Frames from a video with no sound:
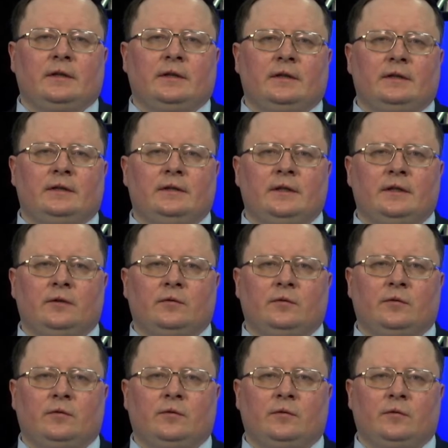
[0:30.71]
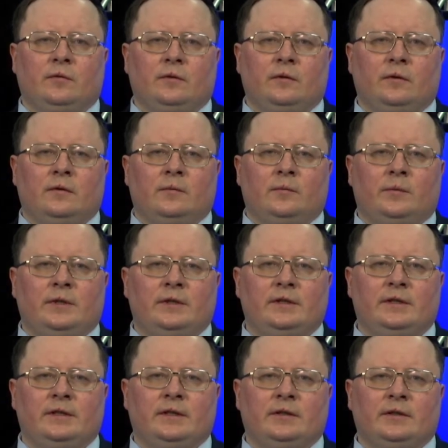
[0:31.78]
Сделку
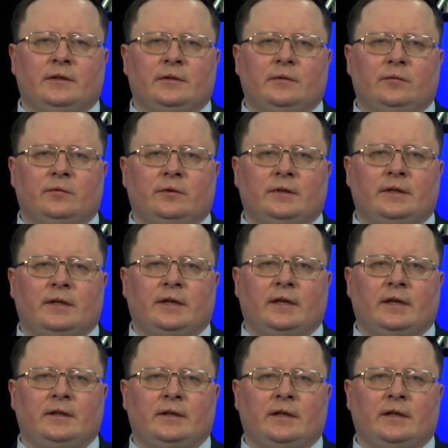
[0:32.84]
президенты двух стран